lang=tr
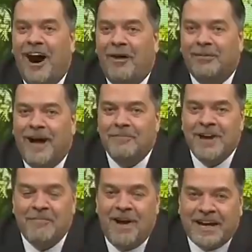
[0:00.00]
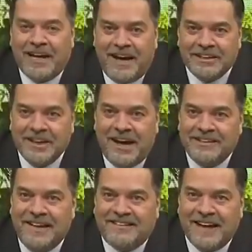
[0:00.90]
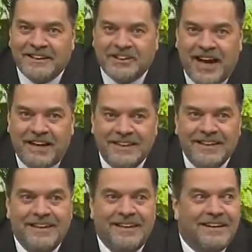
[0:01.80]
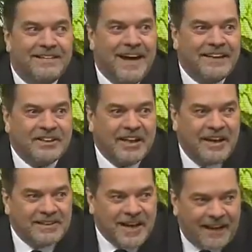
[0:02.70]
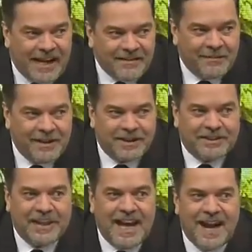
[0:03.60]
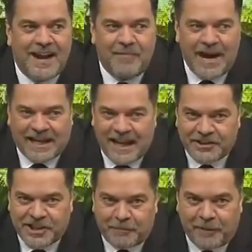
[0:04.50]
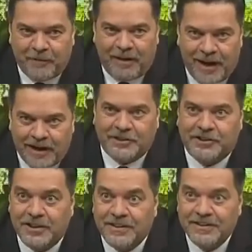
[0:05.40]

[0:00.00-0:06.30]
ablam ne makyajlar, ne saçlar. Saçlar taranmış, genel makyaj yapılmış.